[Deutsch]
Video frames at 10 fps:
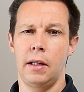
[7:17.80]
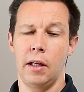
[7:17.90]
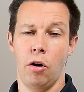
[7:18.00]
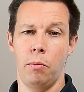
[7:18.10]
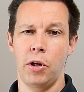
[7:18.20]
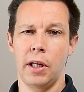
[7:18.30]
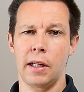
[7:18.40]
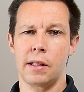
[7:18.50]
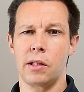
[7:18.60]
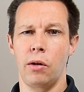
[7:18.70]
Die
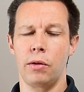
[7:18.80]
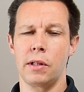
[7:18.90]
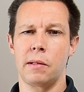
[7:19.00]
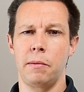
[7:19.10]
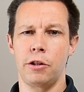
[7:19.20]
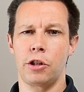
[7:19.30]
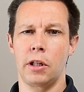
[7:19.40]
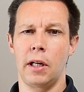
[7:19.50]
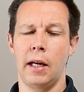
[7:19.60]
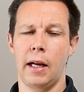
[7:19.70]
Kommunikation
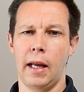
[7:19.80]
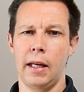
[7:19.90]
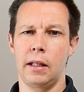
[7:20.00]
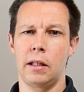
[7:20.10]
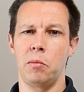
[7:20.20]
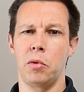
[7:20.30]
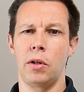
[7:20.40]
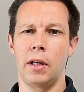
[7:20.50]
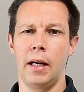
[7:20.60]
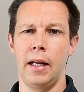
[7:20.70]
zwischen rechtem
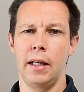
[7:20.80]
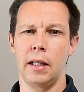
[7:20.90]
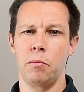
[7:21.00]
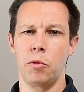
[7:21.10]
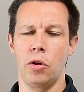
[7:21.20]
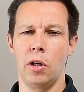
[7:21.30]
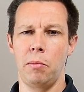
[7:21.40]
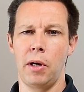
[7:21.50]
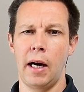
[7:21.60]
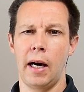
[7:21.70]
und linkem
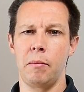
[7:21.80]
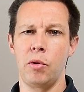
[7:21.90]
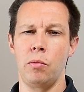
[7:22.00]
Kurbelarm